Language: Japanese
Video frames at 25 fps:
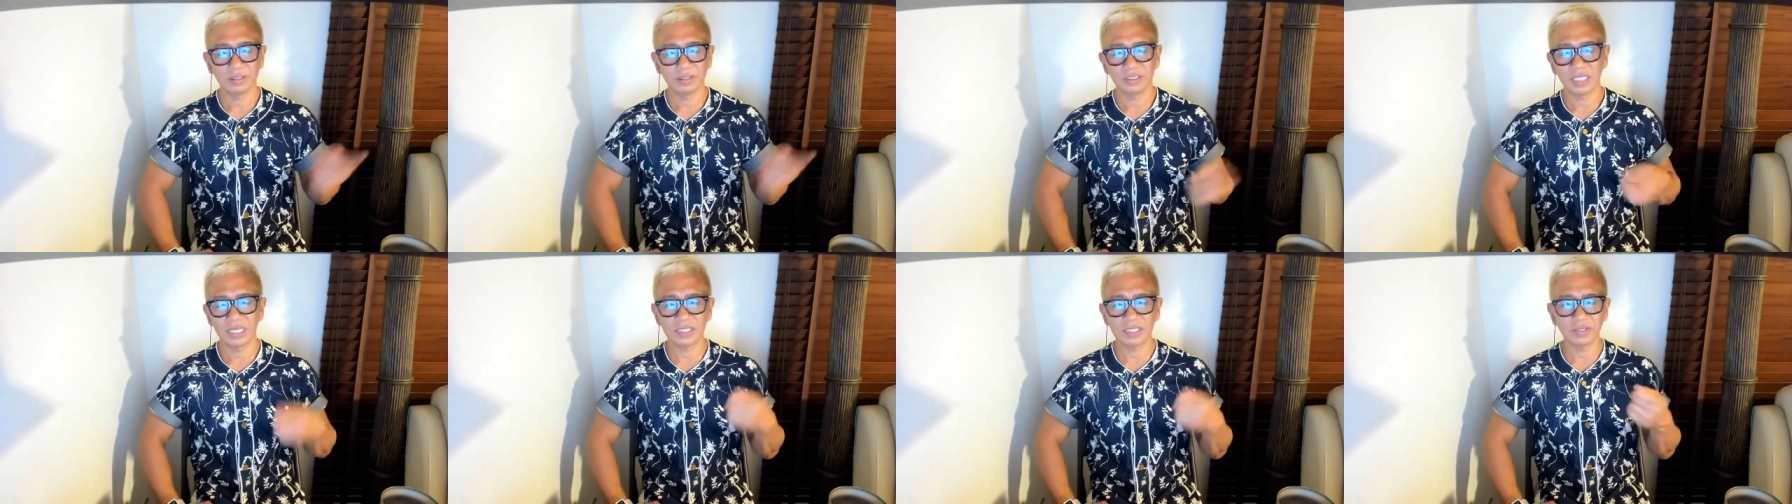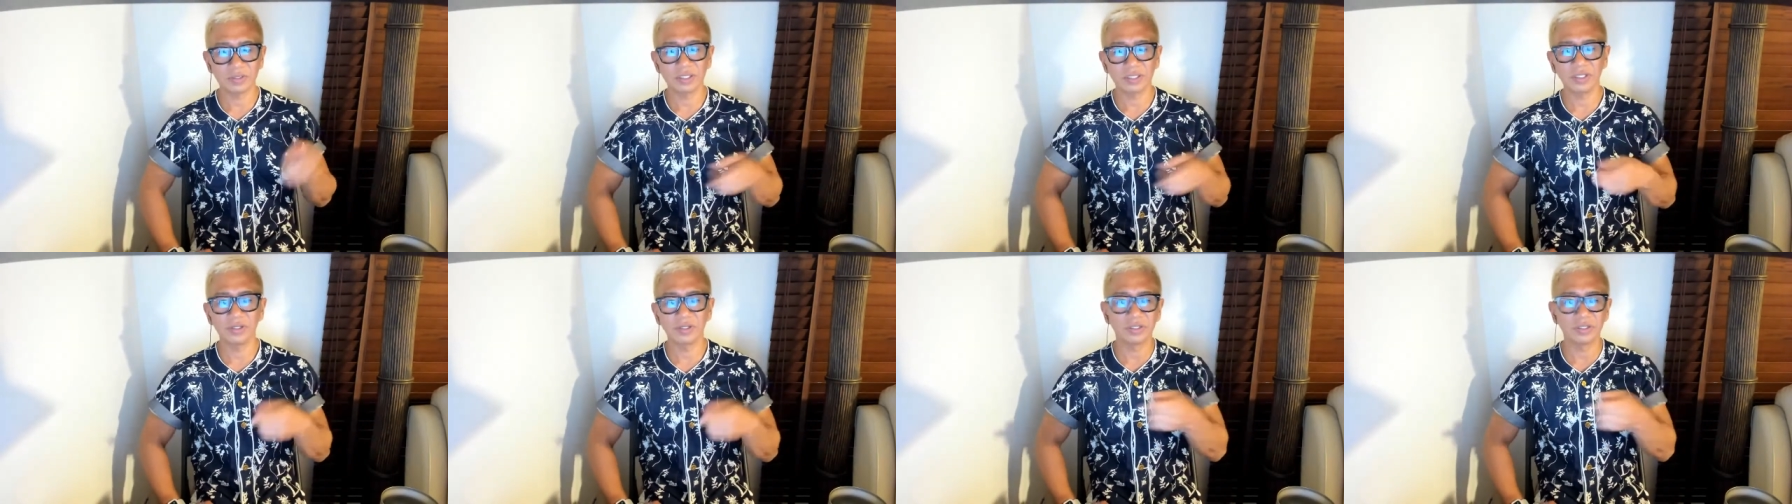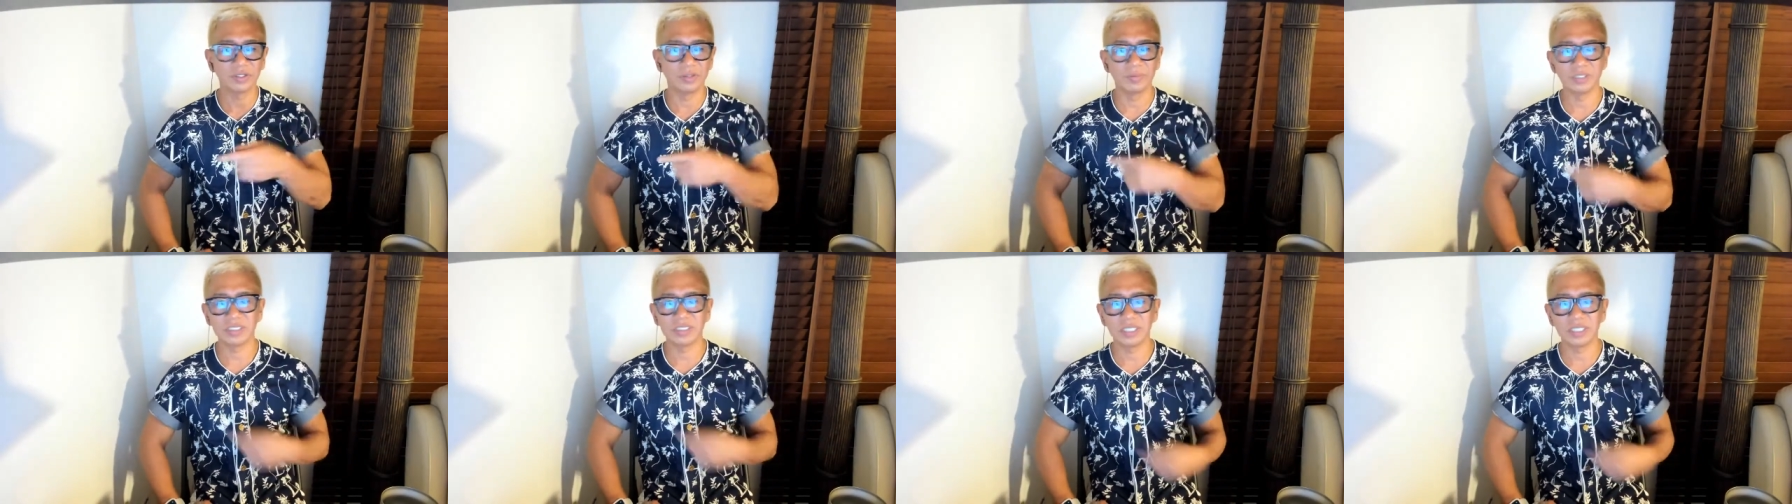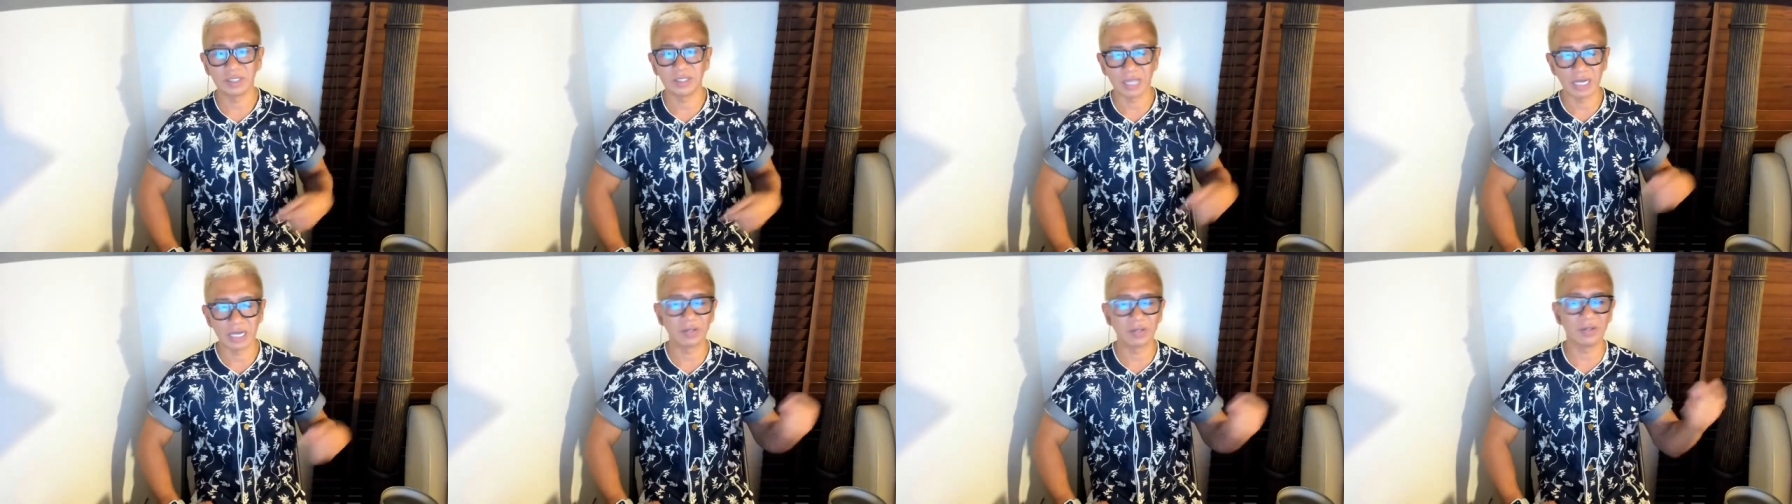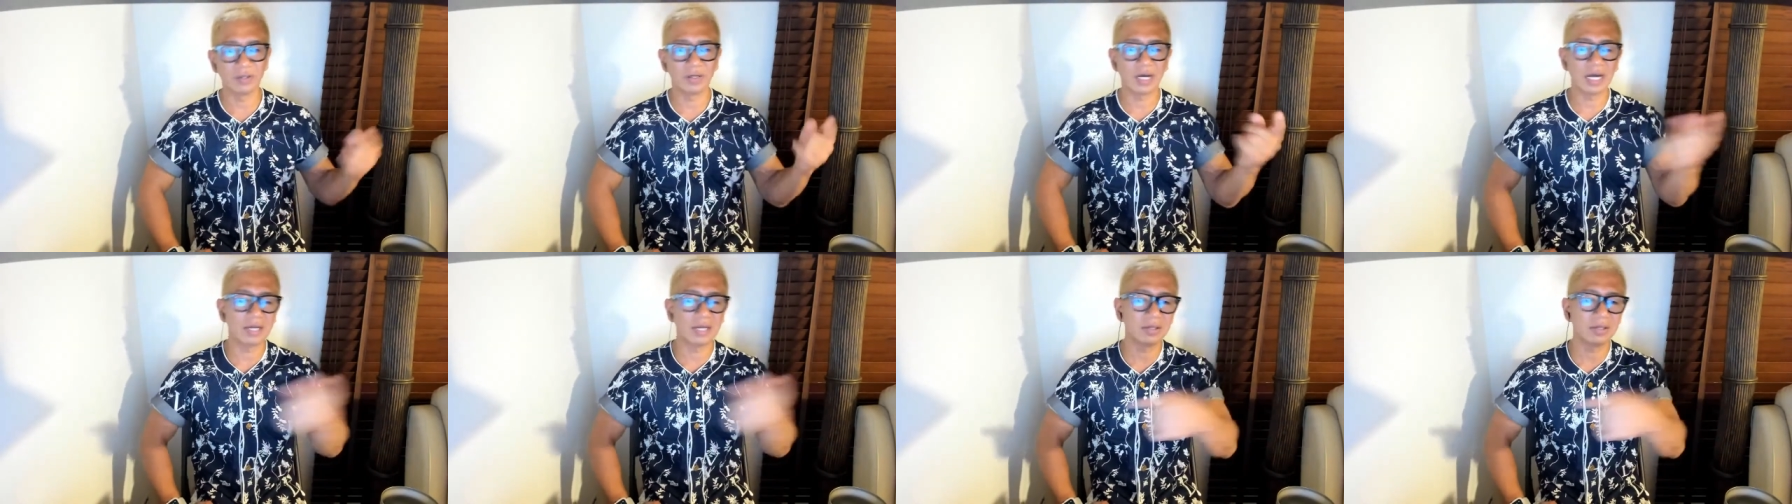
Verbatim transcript: 成長記録を見せてるあの、あ